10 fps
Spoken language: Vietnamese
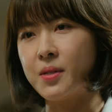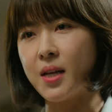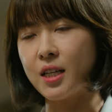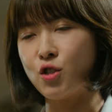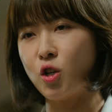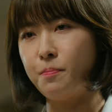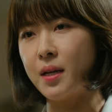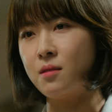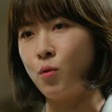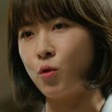Tôi nghĩ cái
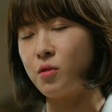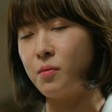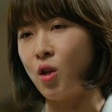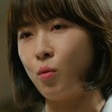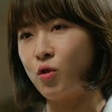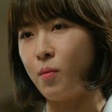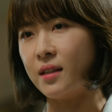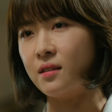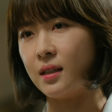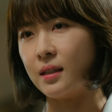giá của tính mạng con người
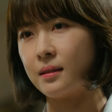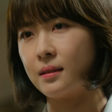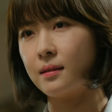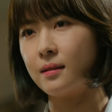là quá lớn